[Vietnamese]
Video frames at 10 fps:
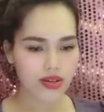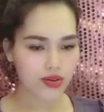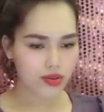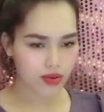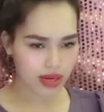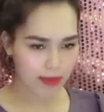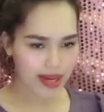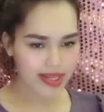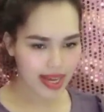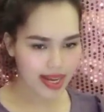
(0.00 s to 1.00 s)
Đột ngột gặp
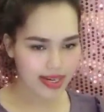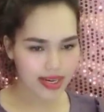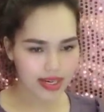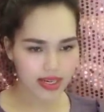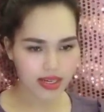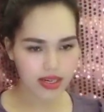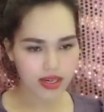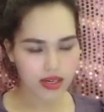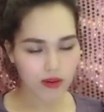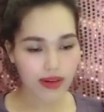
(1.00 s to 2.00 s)
anh ta ở đây,
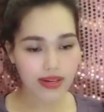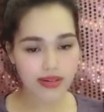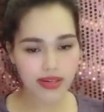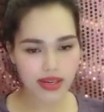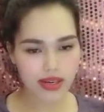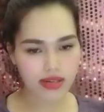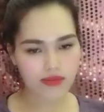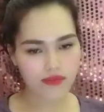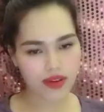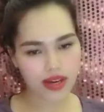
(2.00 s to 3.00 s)
quá khứ hiện
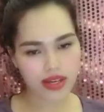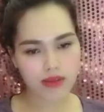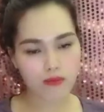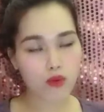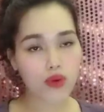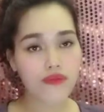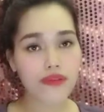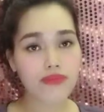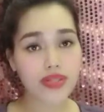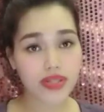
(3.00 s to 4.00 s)
về như một cuốn
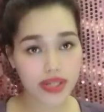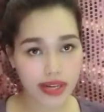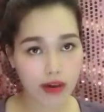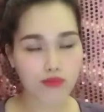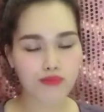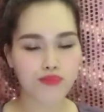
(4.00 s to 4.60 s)
phim sinh động.